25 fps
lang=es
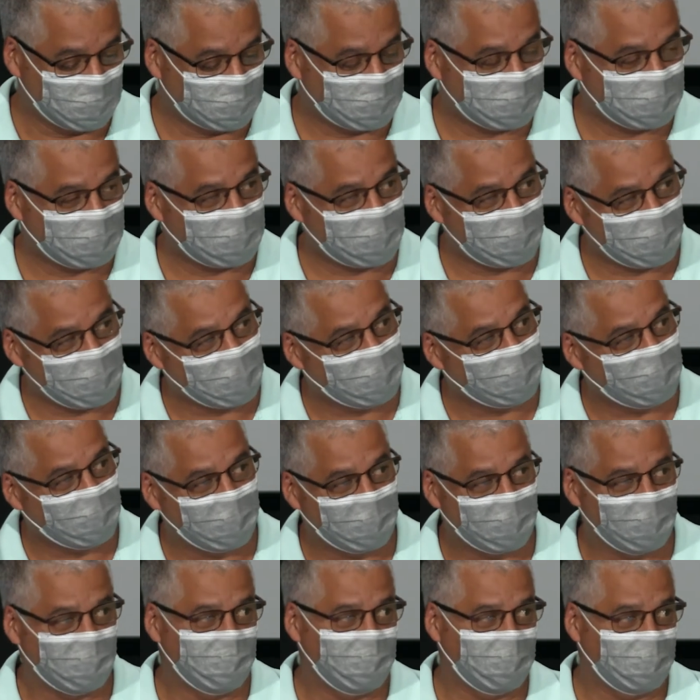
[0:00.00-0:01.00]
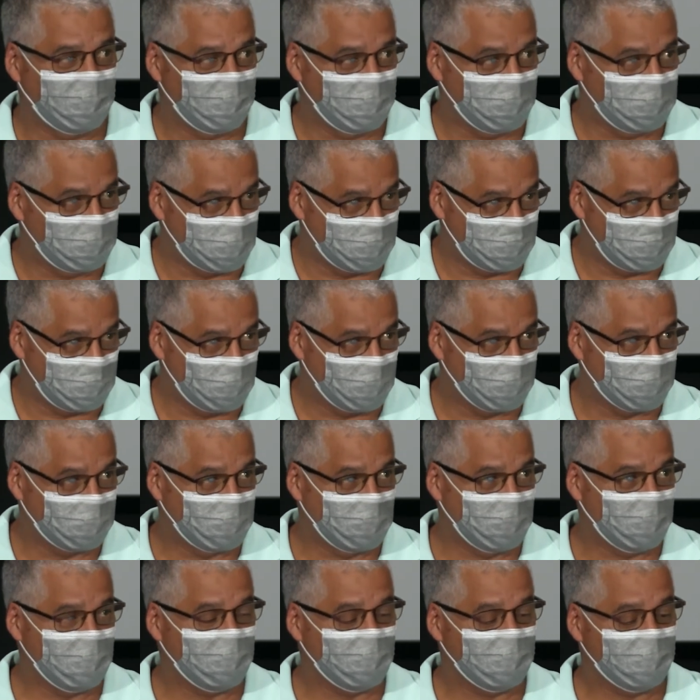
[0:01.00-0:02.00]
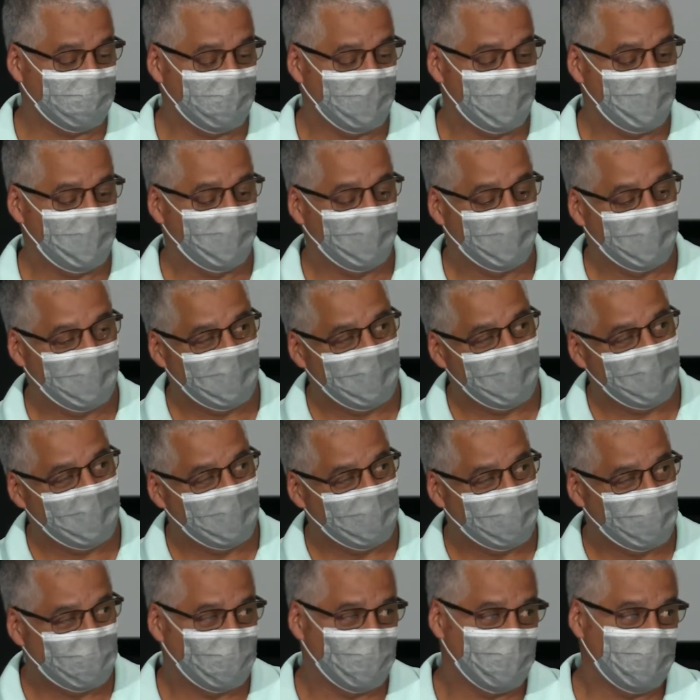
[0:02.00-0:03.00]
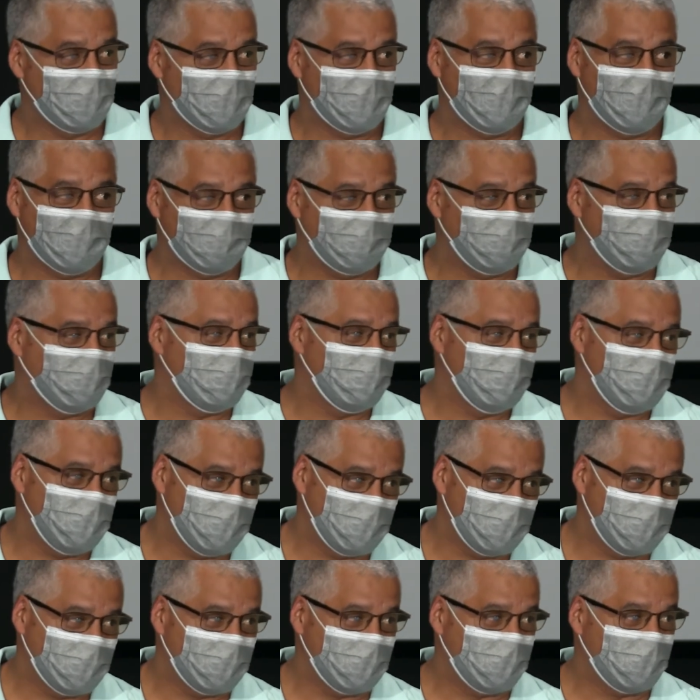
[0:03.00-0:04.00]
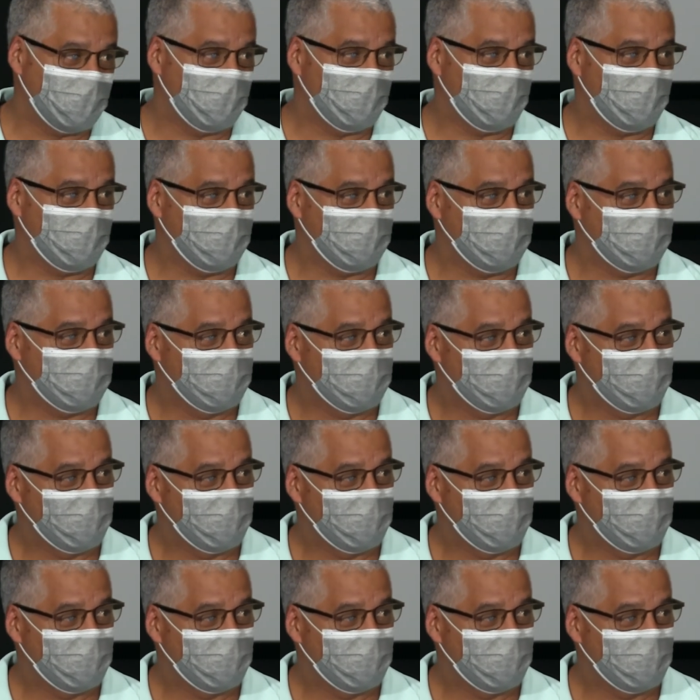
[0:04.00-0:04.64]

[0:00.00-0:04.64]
tratamientos de, de, mis dos hijos, suman casi dos millones de colones.